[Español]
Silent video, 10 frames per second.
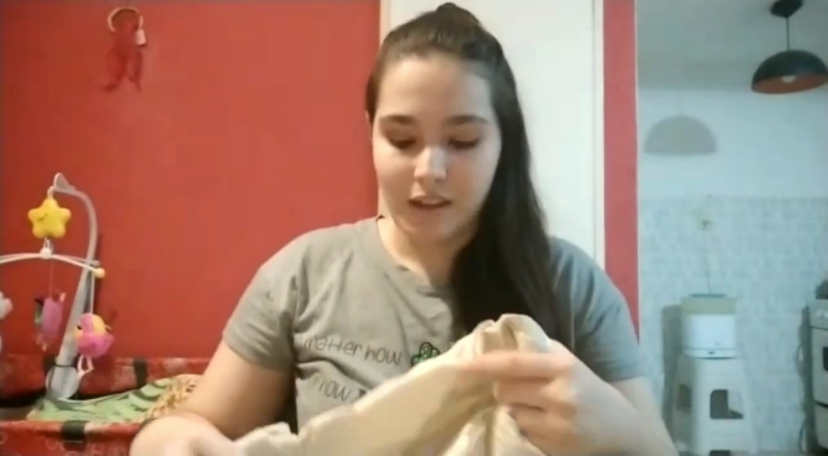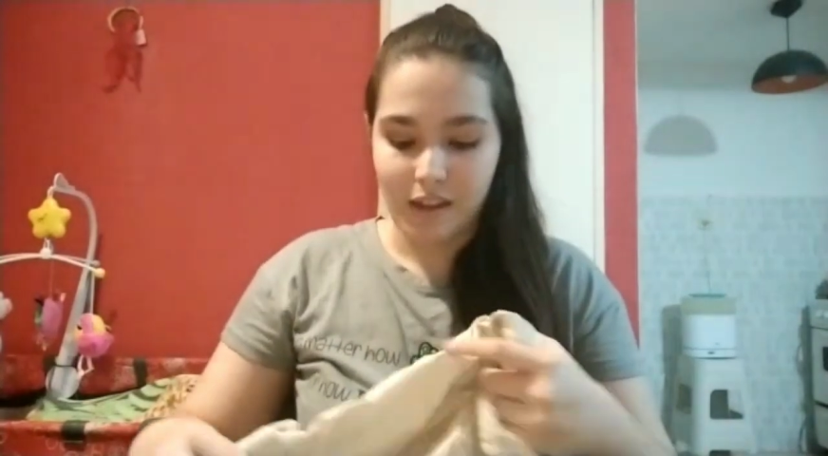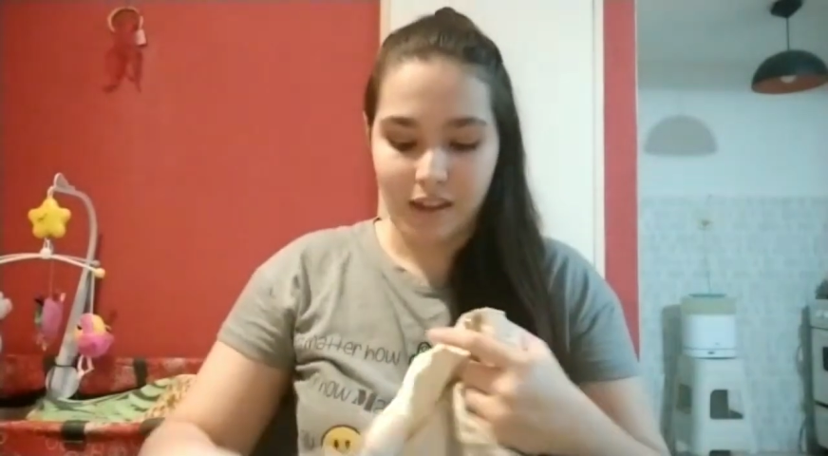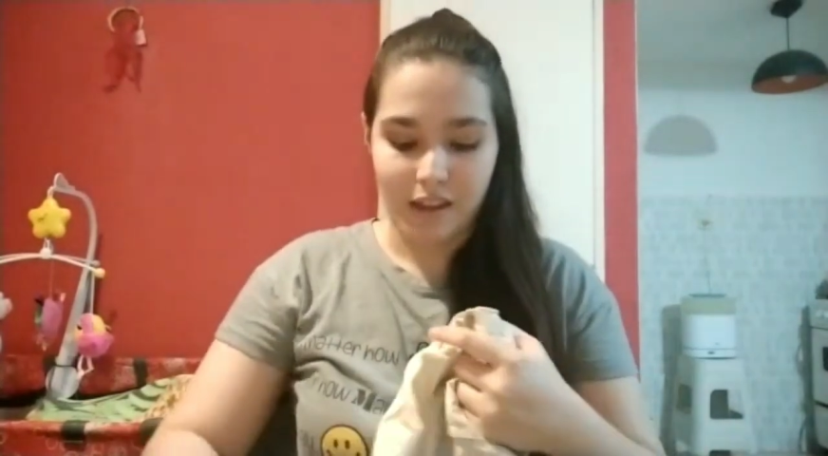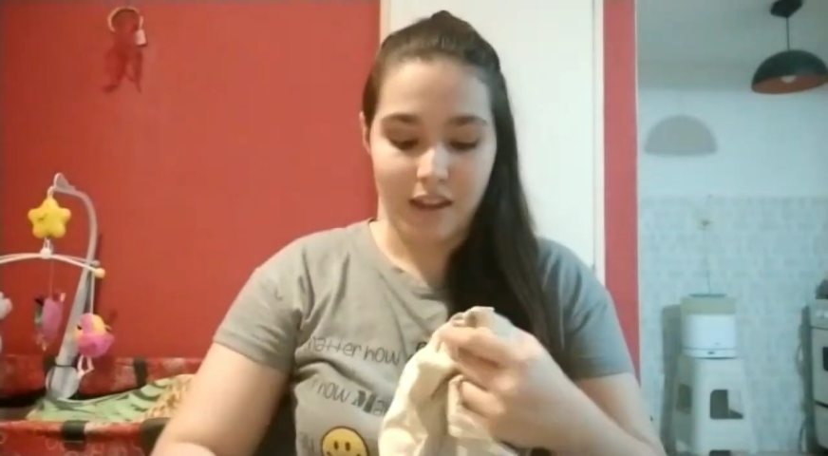
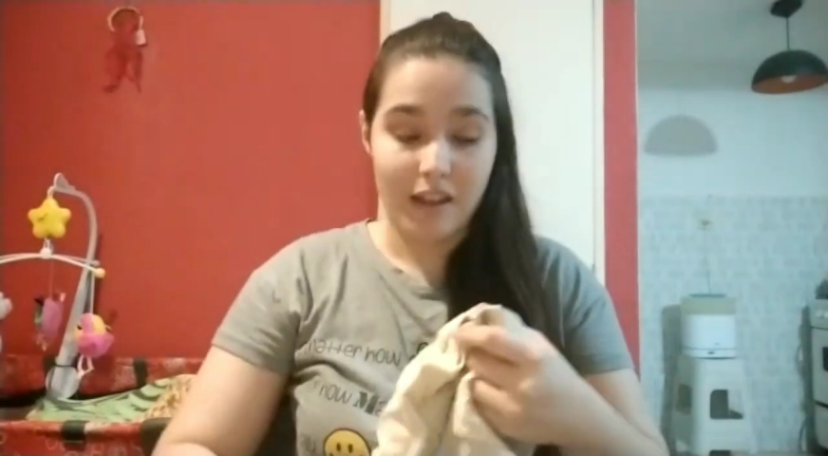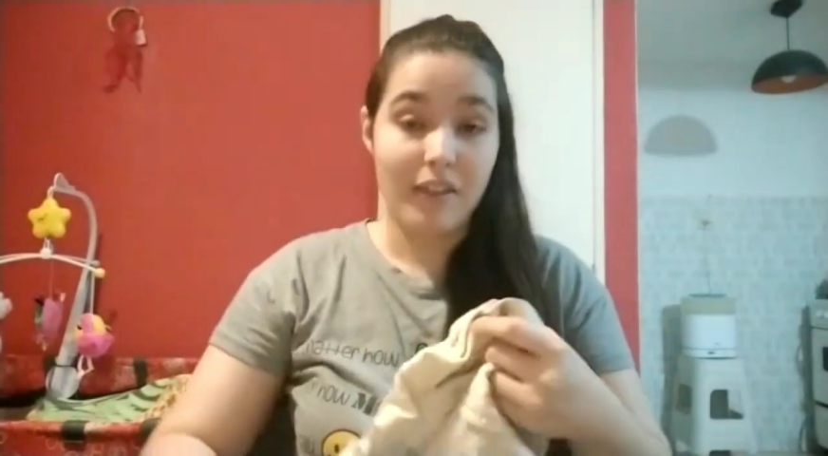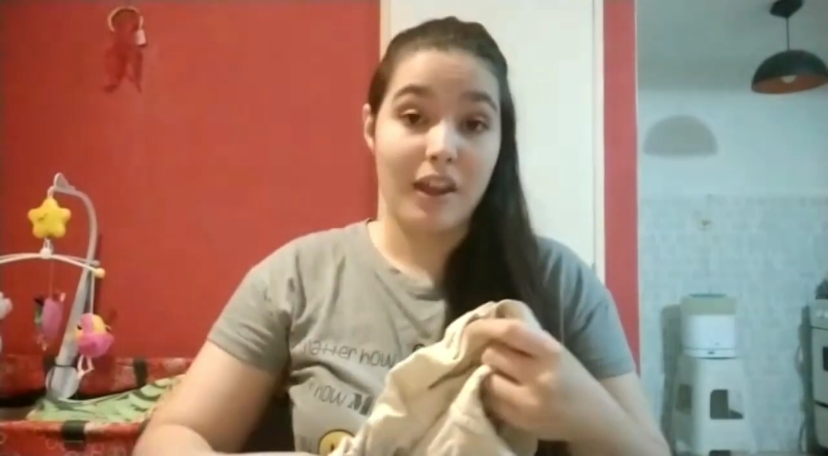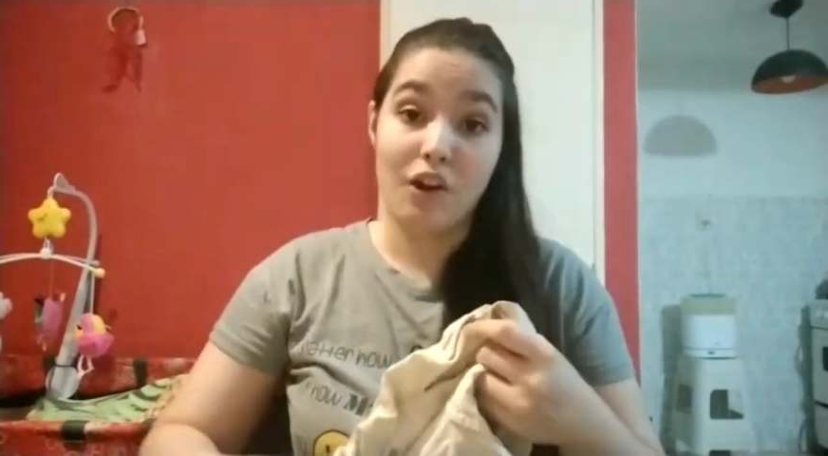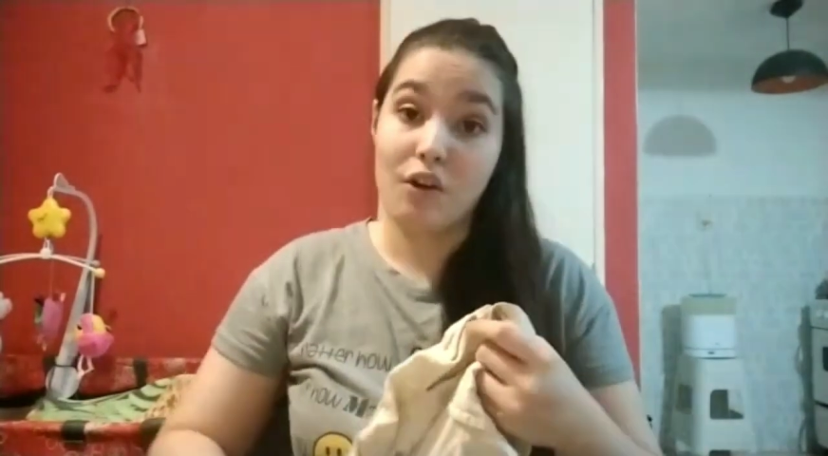Eh, es
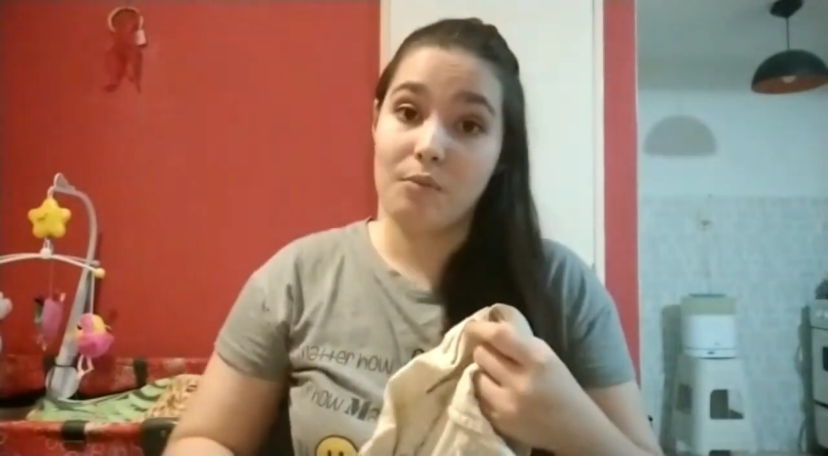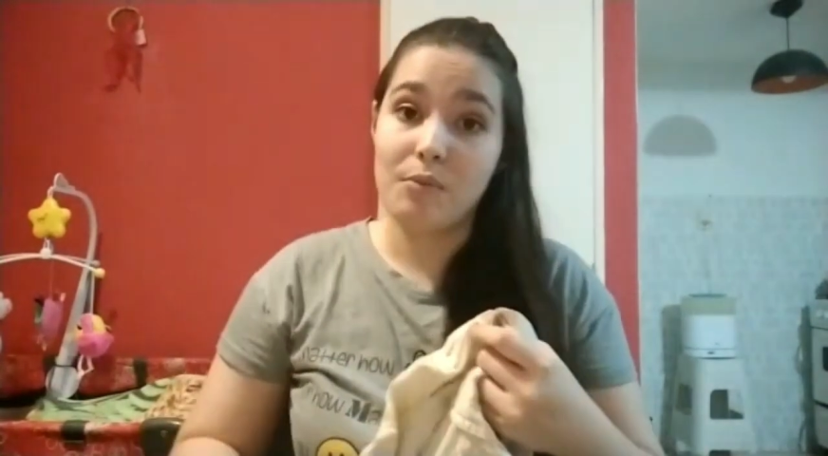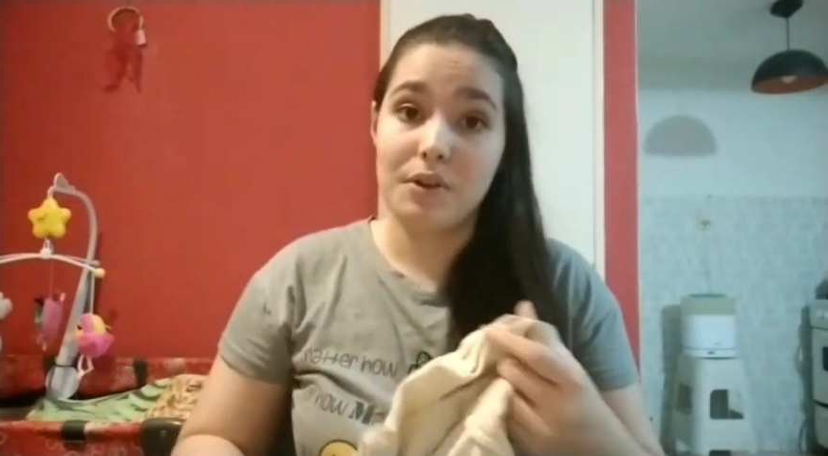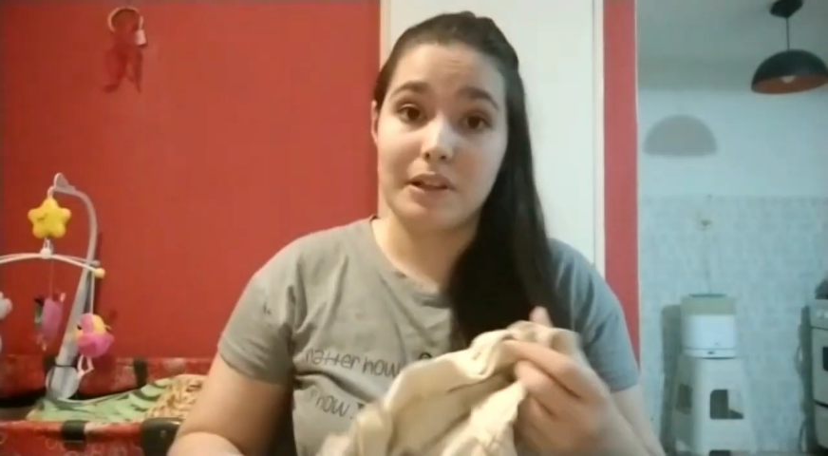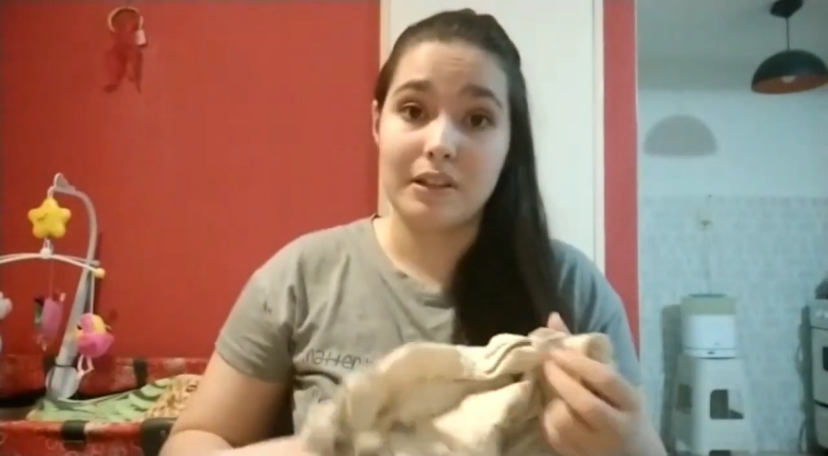de
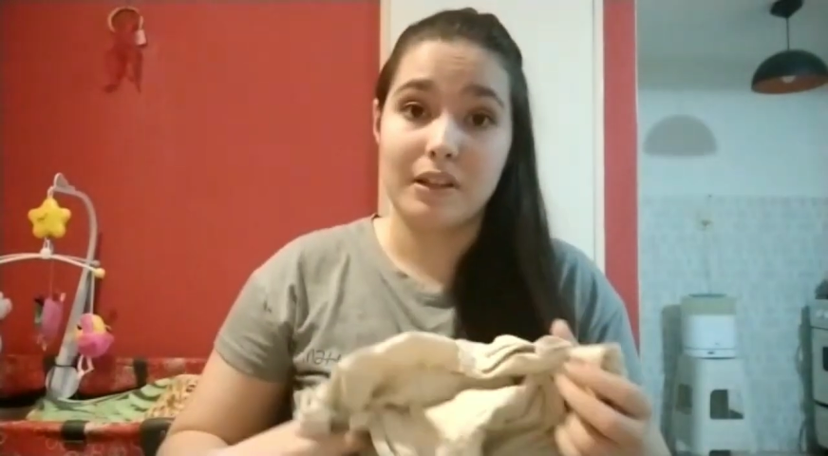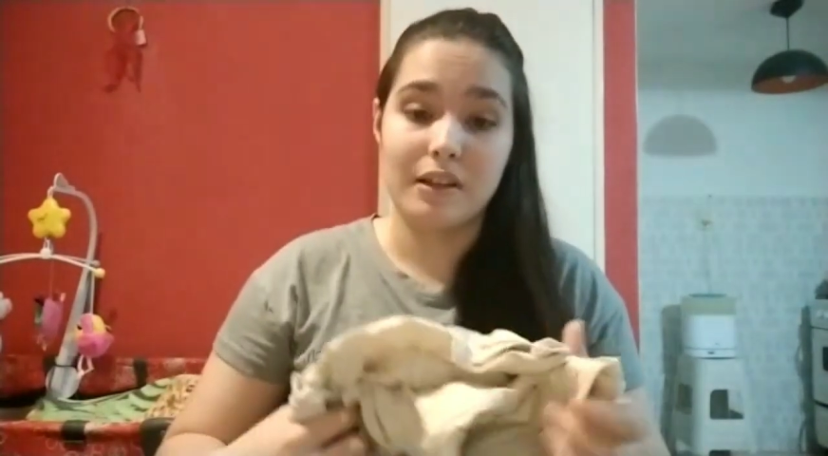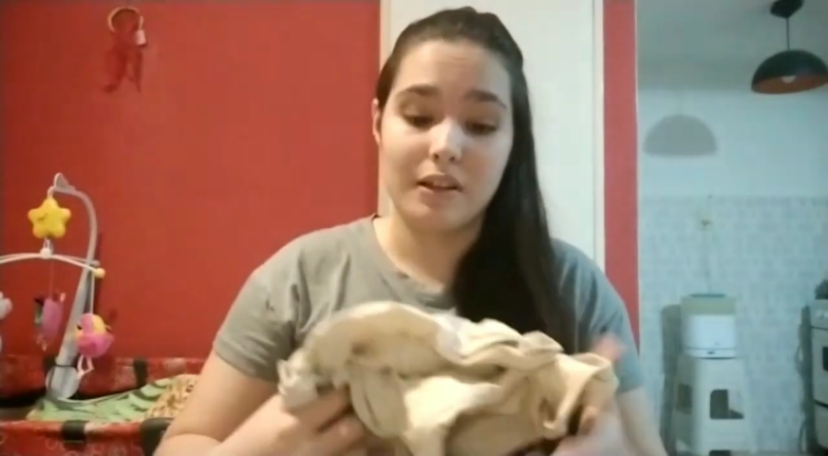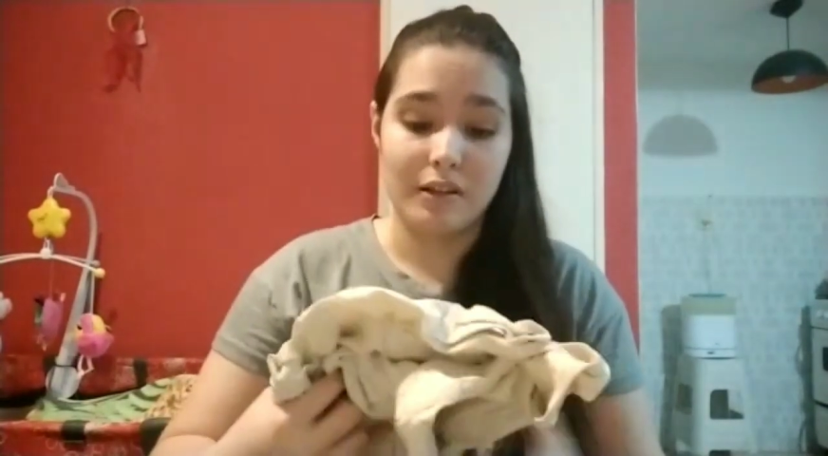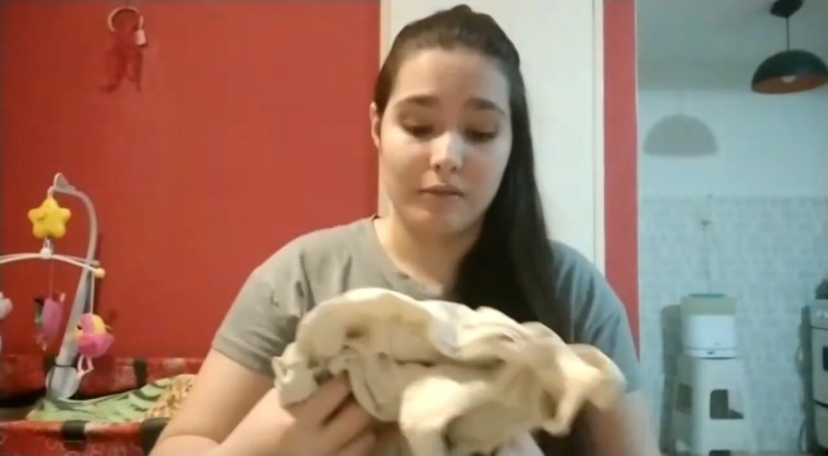escombro, así
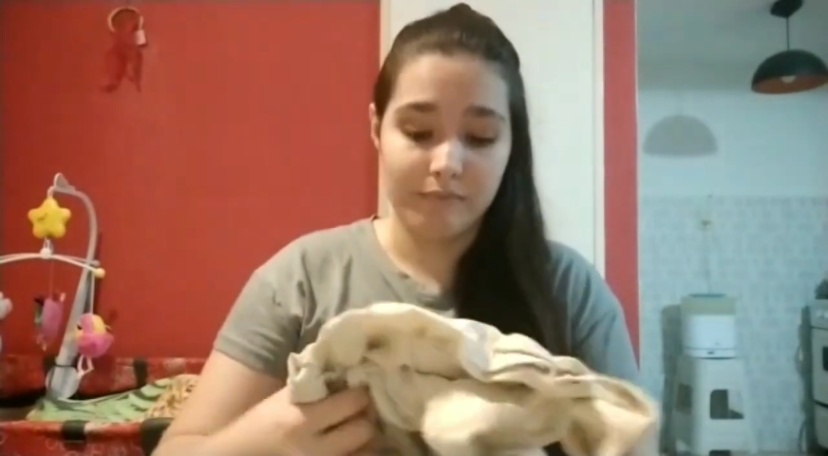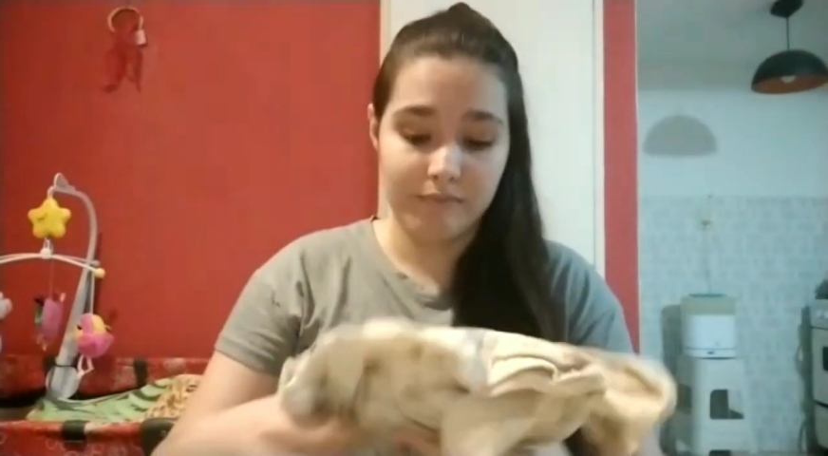que